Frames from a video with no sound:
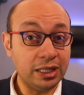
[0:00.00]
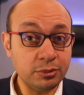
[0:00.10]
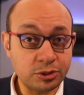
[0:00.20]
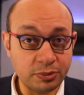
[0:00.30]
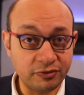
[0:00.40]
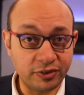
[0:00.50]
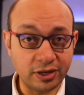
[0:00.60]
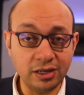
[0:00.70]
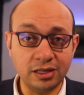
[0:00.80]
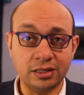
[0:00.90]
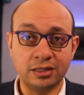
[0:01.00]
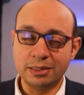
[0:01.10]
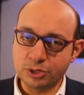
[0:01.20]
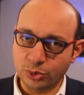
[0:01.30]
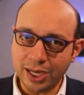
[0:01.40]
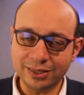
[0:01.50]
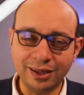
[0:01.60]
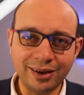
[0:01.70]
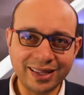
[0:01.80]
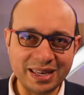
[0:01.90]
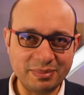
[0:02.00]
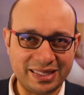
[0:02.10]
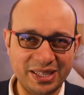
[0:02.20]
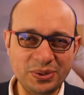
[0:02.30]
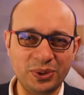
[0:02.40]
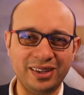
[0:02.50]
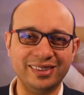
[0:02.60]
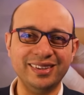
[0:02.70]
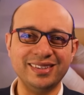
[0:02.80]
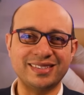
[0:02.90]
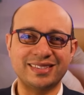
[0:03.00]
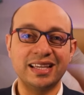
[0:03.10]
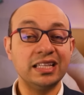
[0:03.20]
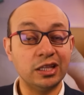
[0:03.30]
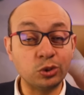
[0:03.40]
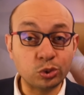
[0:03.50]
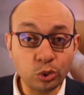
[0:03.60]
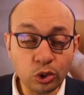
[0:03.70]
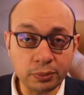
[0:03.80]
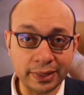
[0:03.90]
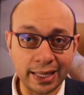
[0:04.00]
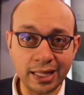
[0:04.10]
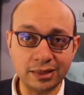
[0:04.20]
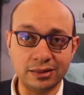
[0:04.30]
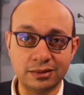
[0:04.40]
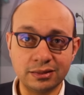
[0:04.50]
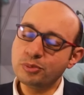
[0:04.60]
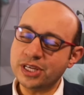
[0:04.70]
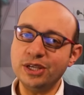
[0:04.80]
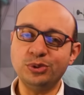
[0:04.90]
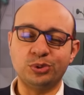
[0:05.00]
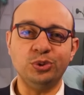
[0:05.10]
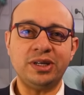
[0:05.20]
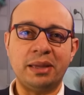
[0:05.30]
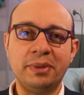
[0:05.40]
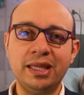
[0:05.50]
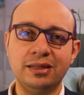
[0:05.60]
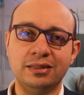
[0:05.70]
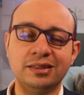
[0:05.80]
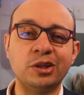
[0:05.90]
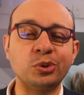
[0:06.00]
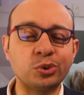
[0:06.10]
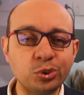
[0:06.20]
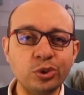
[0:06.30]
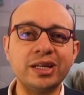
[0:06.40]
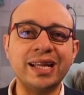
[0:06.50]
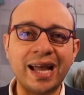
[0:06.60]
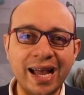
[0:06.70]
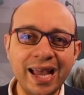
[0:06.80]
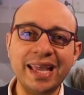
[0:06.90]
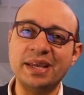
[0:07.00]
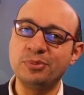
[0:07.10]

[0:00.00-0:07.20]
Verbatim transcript: ده مش من فراغ ده مش واحد قرا كلمتين وخلاص ده دكتور بجد ومش اي دكتور كمان ده دكتور رعايه